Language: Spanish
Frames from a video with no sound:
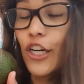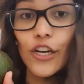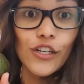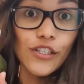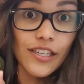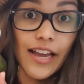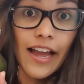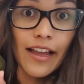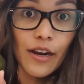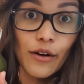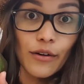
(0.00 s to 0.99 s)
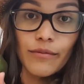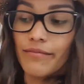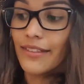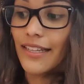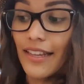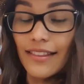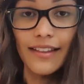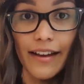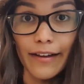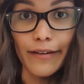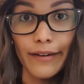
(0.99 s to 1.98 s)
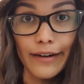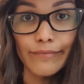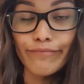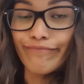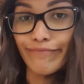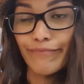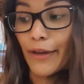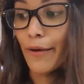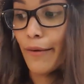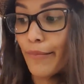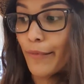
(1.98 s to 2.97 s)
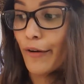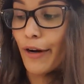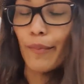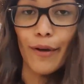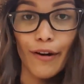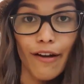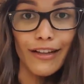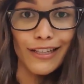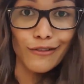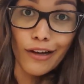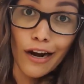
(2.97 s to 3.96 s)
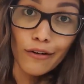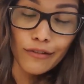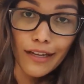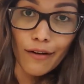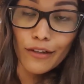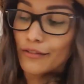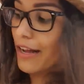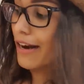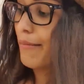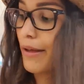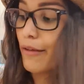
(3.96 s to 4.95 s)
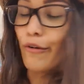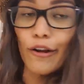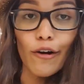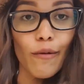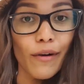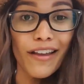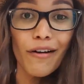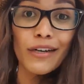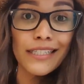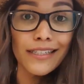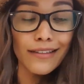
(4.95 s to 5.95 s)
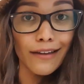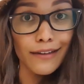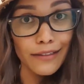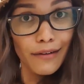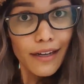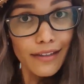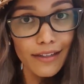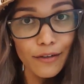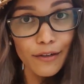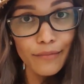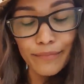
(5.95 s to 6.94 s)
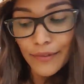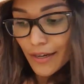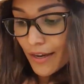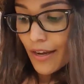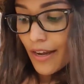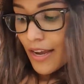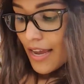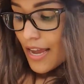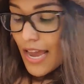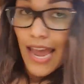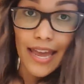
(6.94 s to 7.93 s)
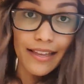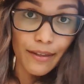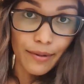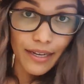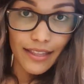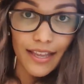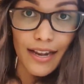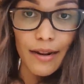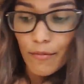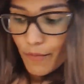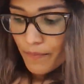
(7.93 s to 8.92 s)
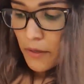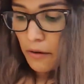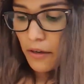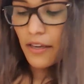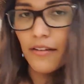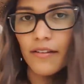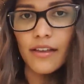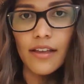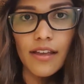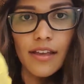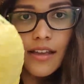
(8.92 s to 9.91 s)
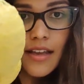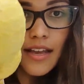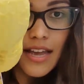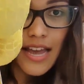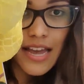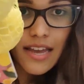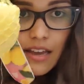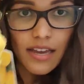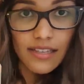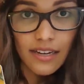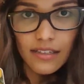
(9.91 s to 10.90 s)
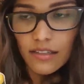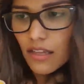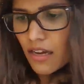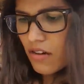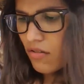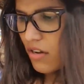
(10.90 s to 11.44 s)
O sea, hello, nada que ver. Mejor espero ir a Venezuela algún día cuando salga maduro y como haya aguacate hasta de ciudad, hasta yo. Este paquete de limón, uy, esta cantidad creo que